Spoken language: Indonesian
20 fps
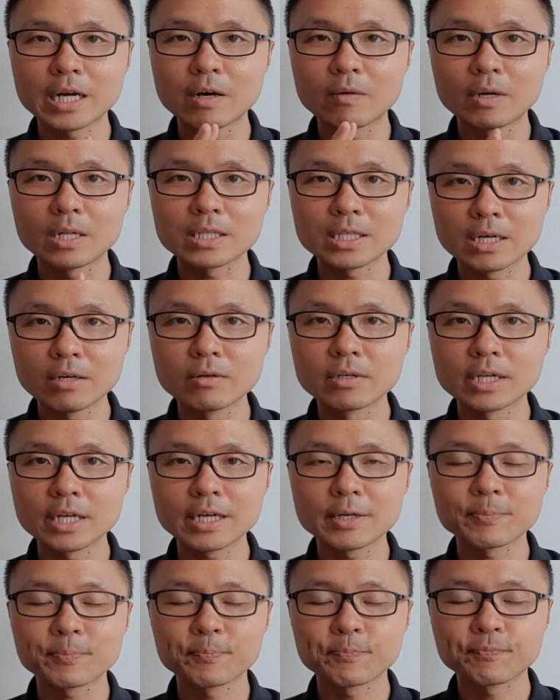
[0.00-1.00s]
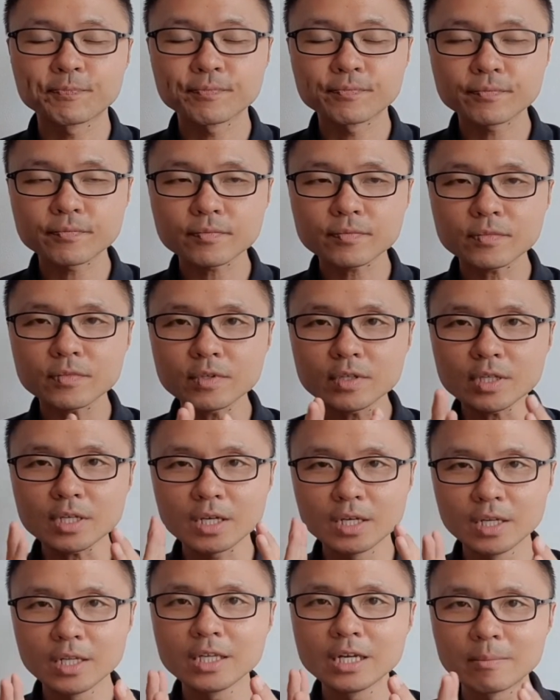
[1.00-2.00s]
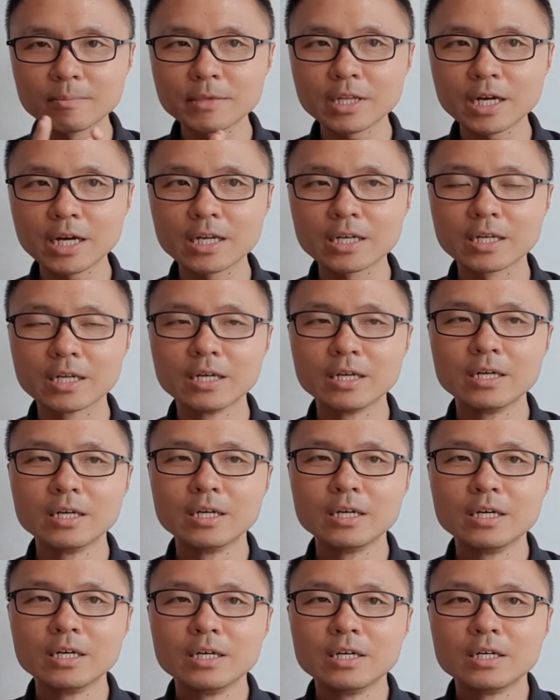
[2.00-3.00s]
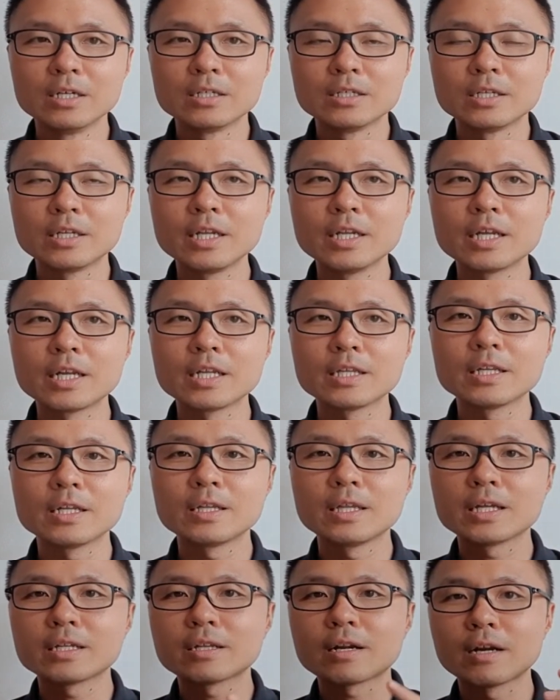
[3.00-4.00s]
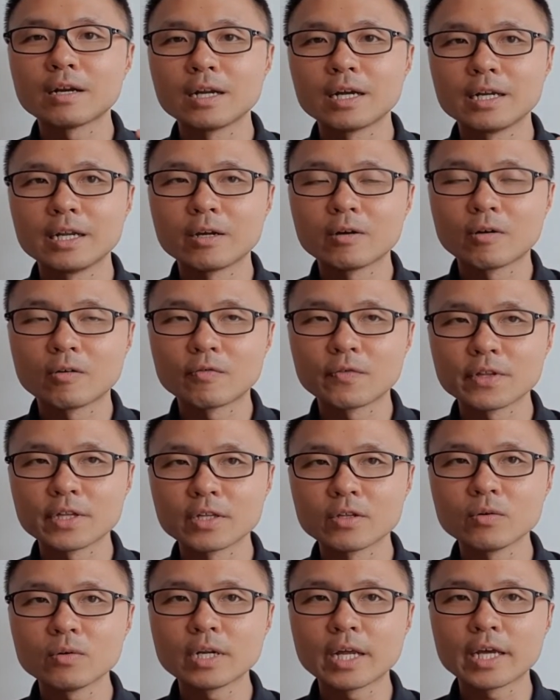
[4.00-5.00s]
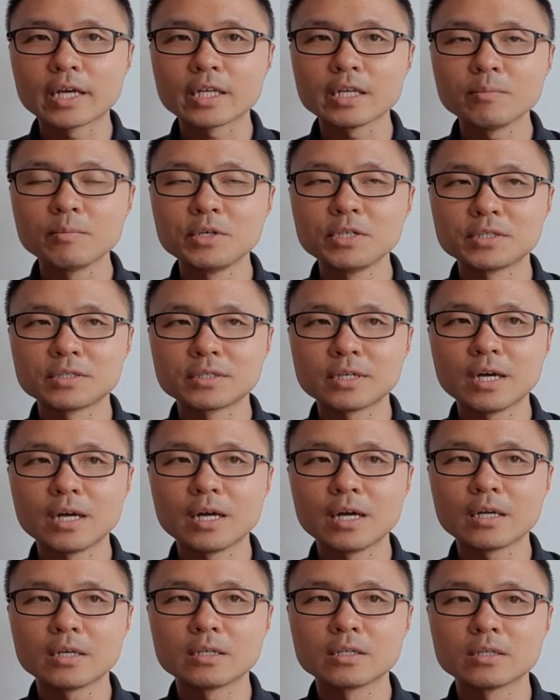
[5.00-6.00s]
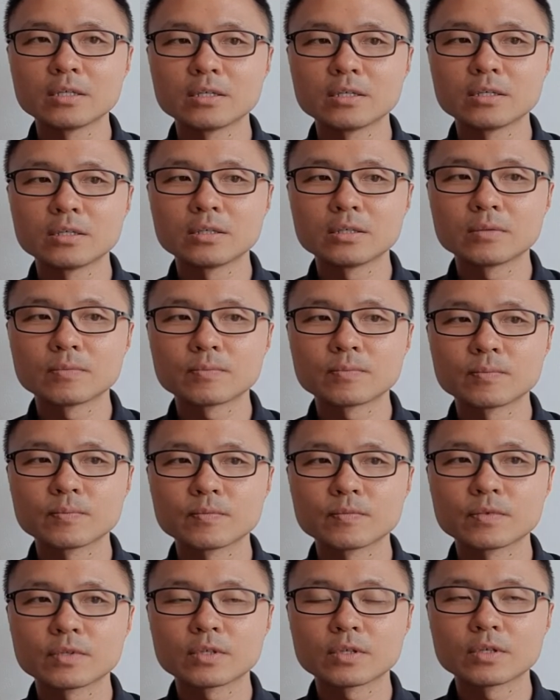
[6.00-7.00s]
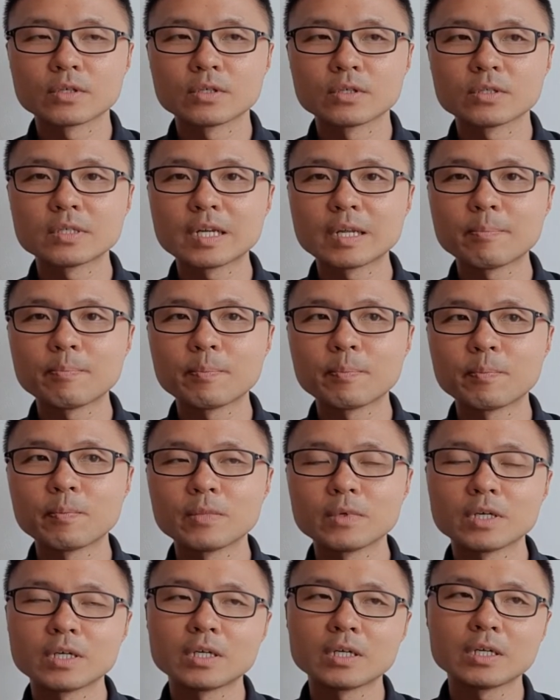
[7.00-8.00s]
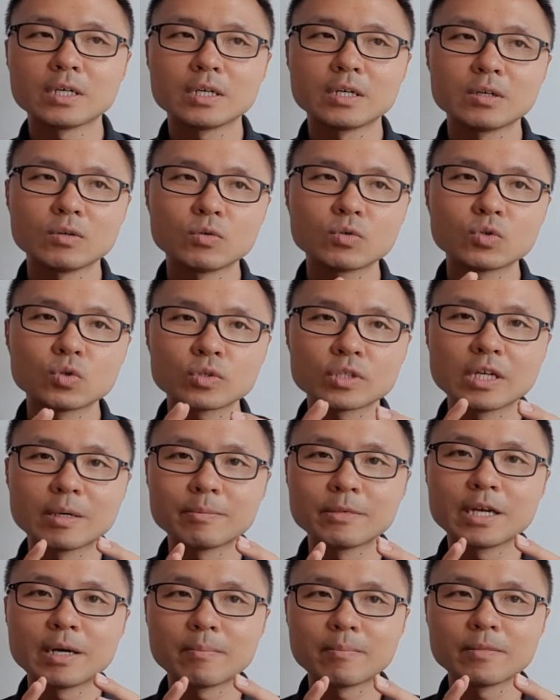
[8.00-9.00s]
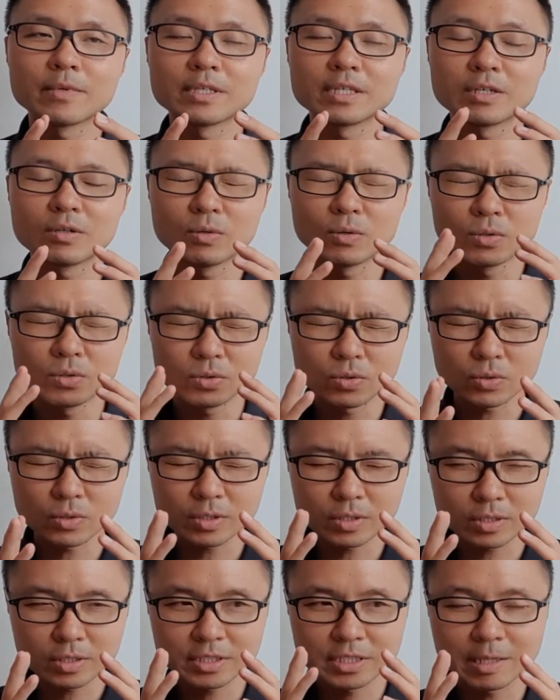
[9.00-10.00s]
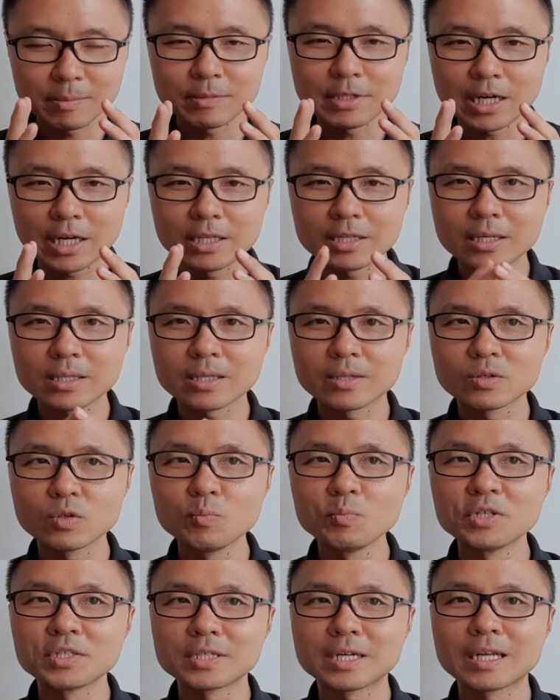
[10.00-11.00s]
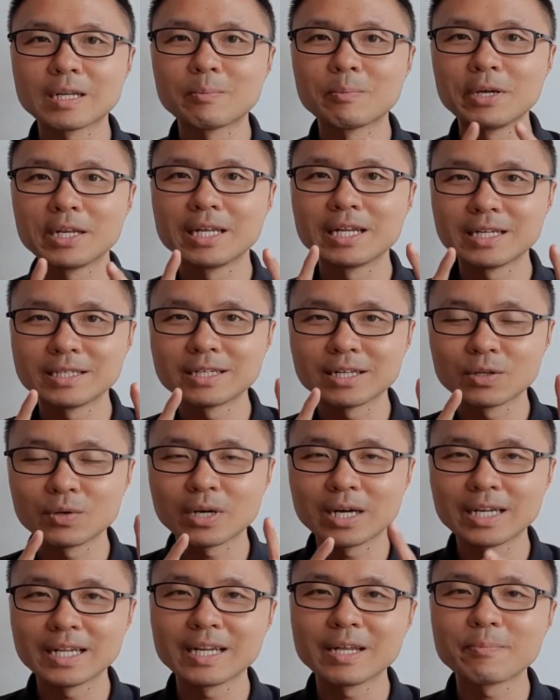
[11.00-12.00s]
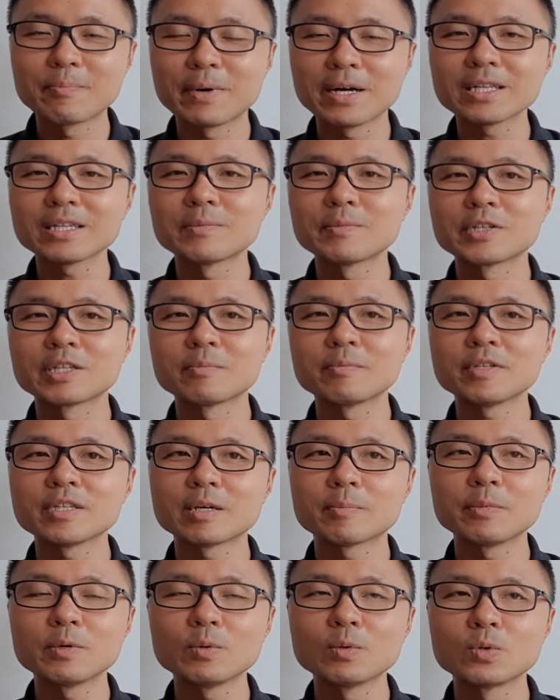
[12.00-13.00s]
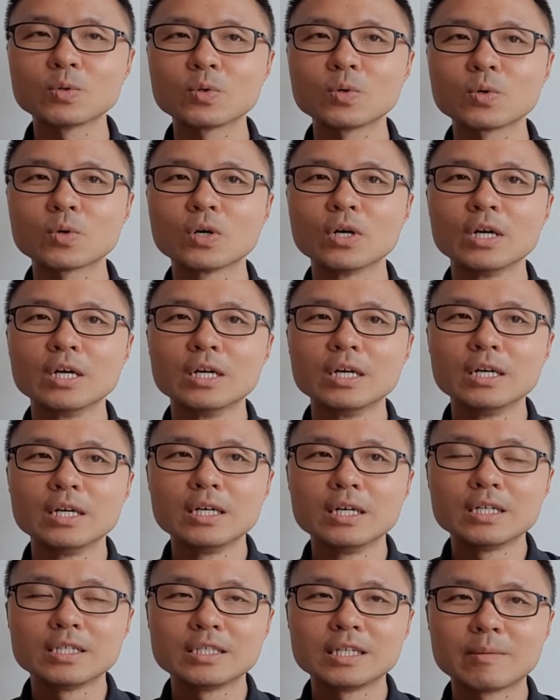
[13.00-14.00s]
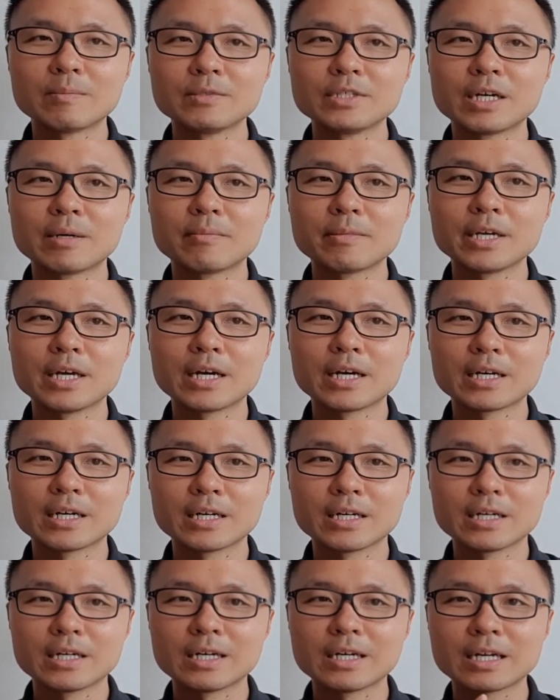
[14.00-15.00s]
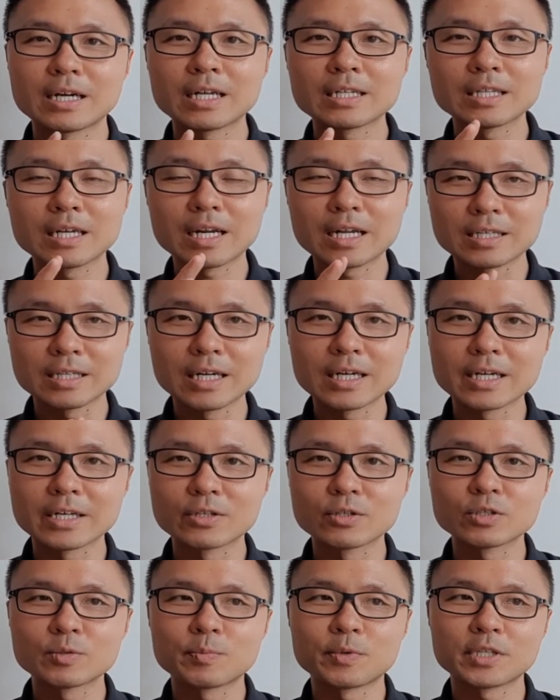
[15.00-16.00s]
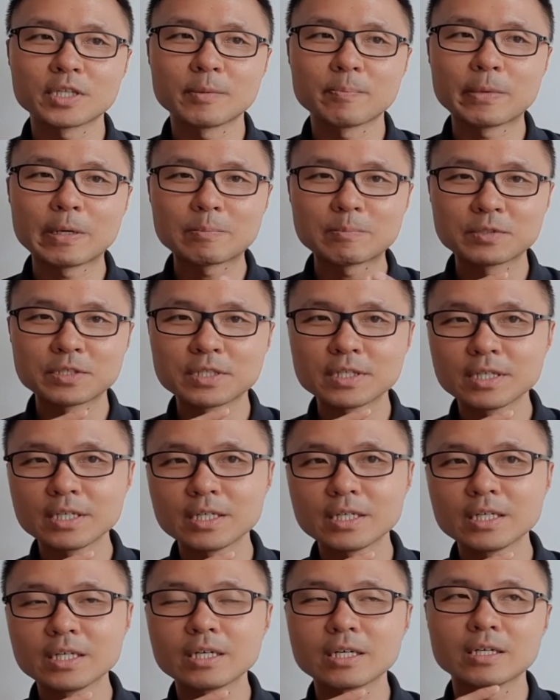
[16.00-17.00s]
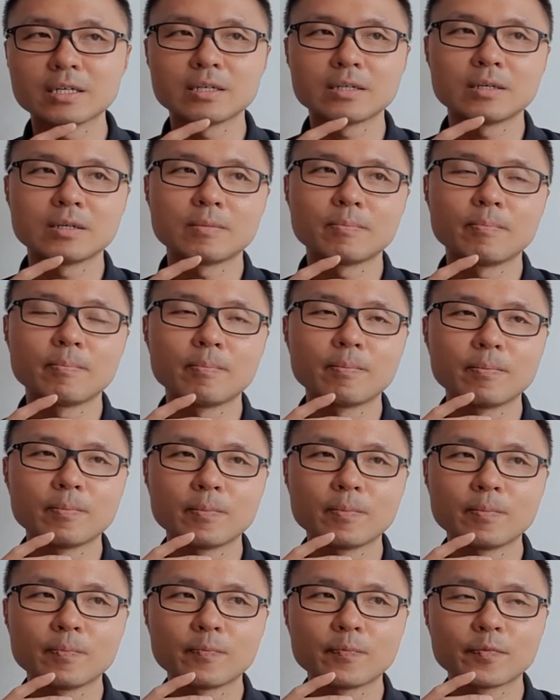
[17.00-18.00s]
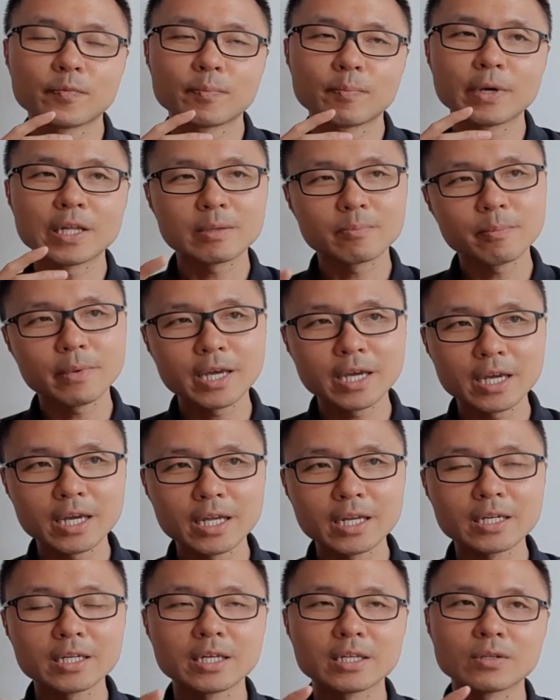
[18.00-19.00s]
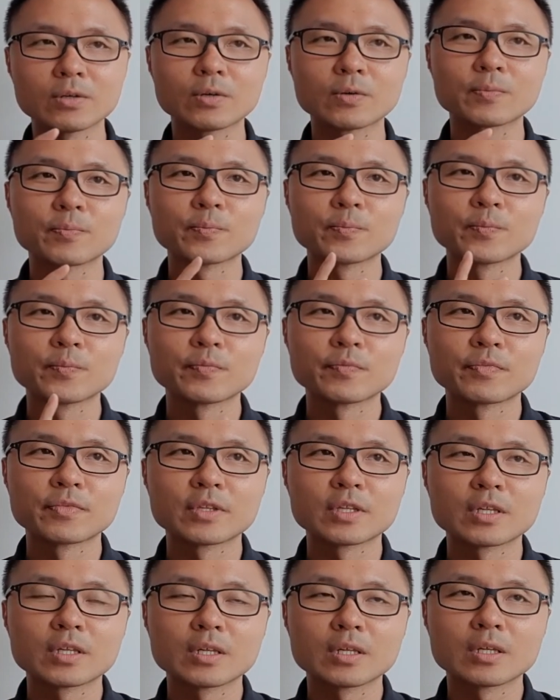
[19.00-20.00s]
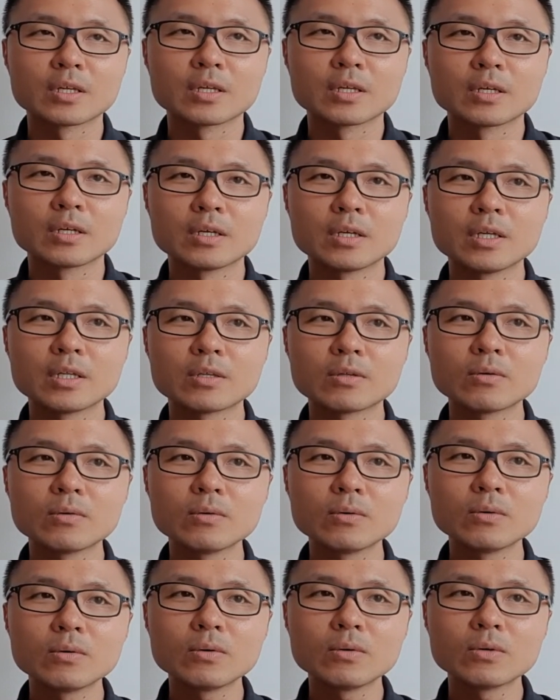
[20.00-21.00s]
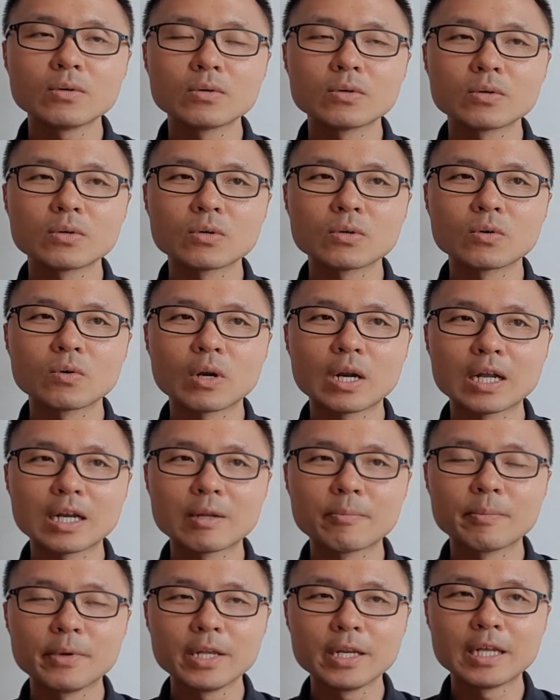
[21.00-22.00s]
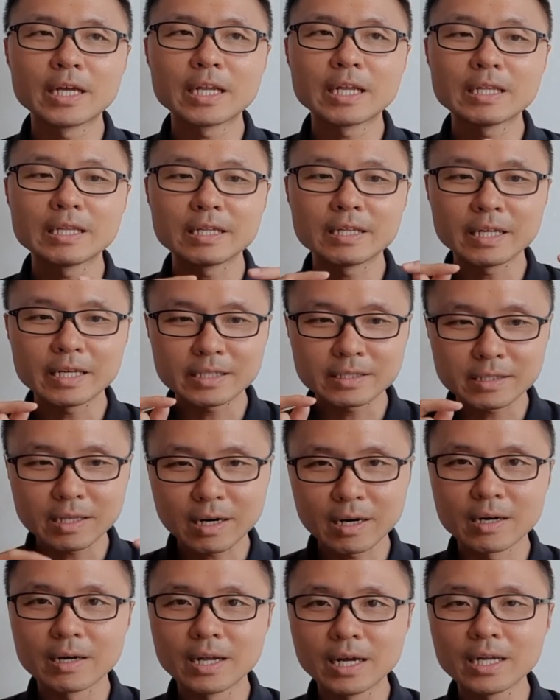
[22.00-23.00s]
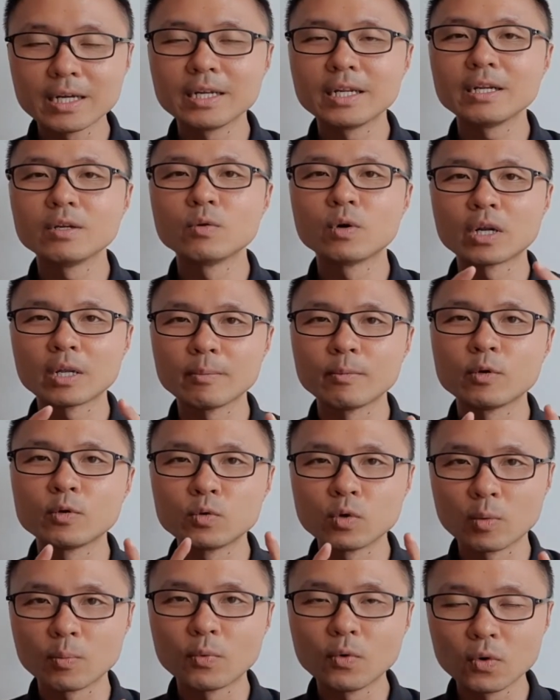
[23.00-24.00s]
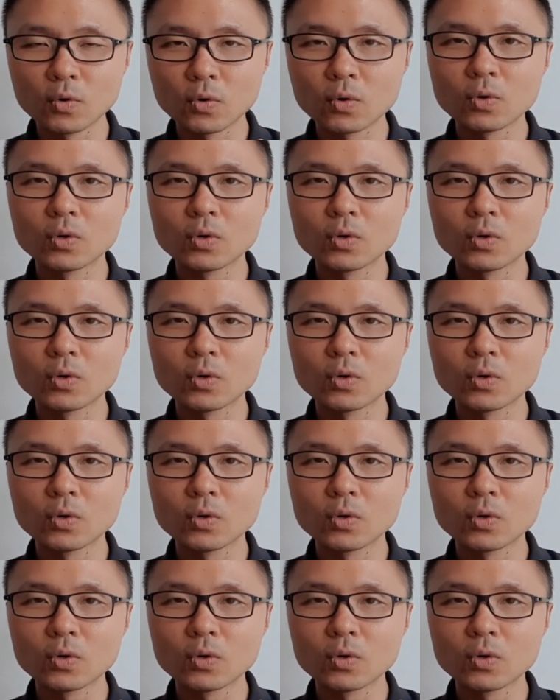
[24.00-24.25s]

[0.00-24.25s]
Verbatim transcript: ke awal tahun ya ini jam tangan jadi dari titik terendah di COVID itu naiknya bisa selip uh, untuk jam-jam untuk jam tangan tertentu bisa lebih dari satu kali lipat teman-teman tapi untuk jam-jam yang rata-rata gitu seperti Pepsi, uh, Batman gitu itu kurang lebih dari titik terendah di 2020